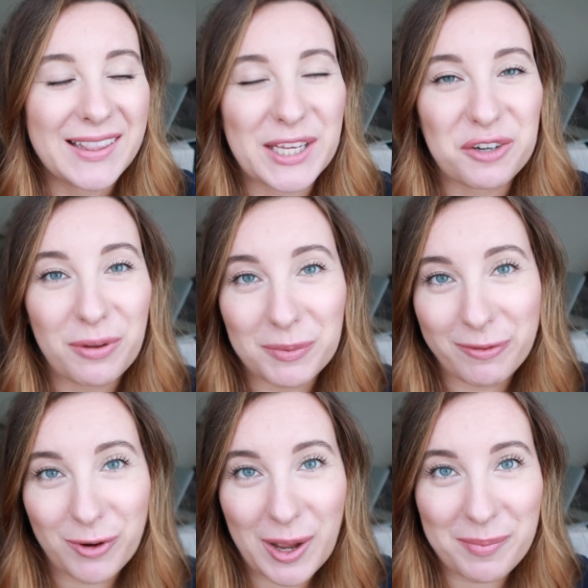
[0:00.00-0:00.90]
Nagrywam
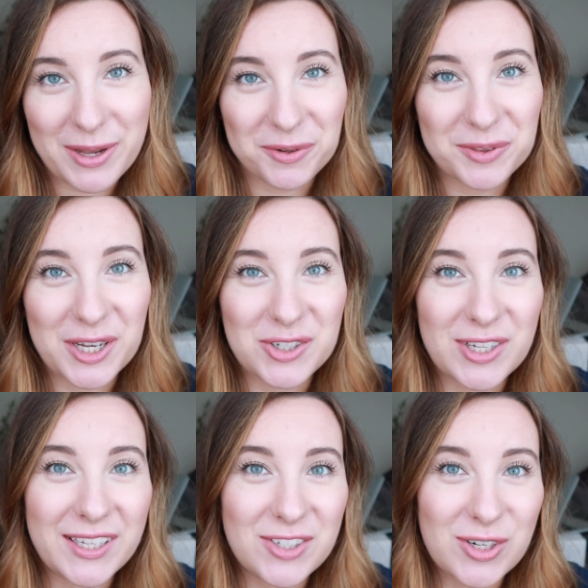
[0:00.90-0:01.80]
nową kamerą,
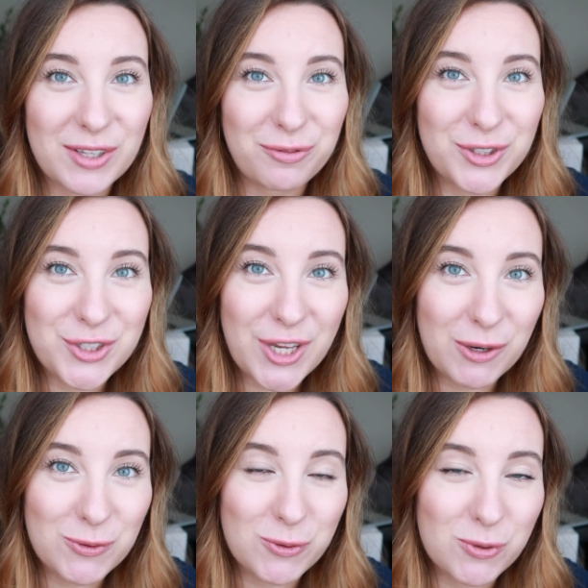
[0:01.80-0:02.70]
także jeżeli widzicie
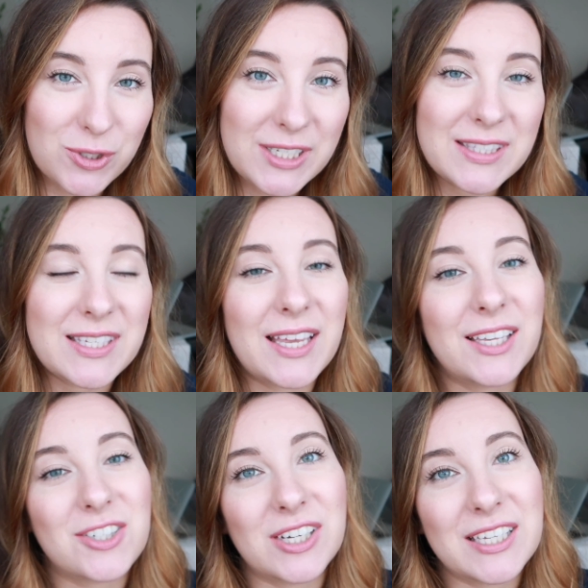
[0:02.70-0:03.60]
jakąś różnicę,
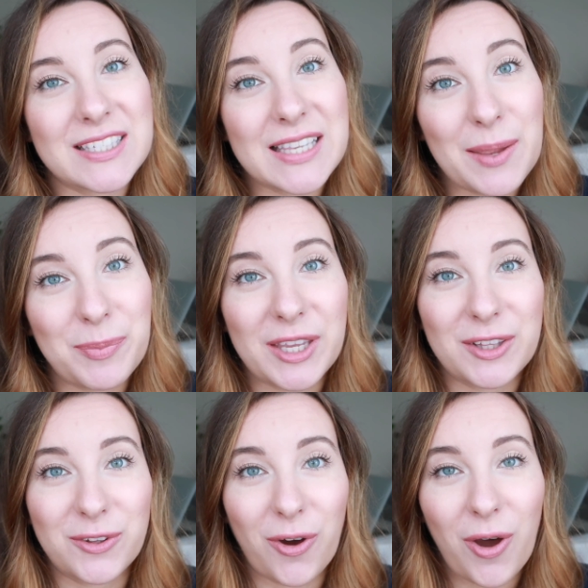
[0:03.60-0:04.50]
jeżeli jest
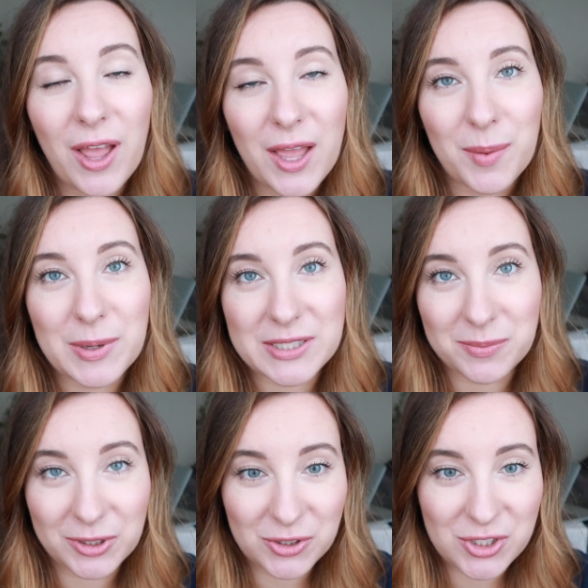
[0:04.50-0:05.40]
lepiej, to
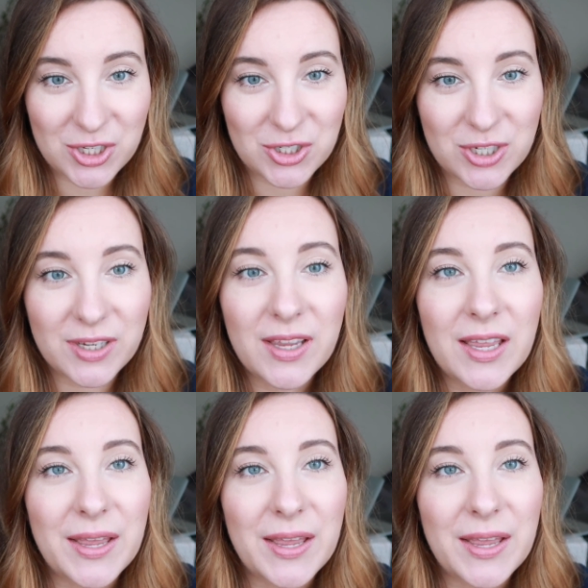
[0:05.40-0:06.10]
bardzo mnie to cieszy.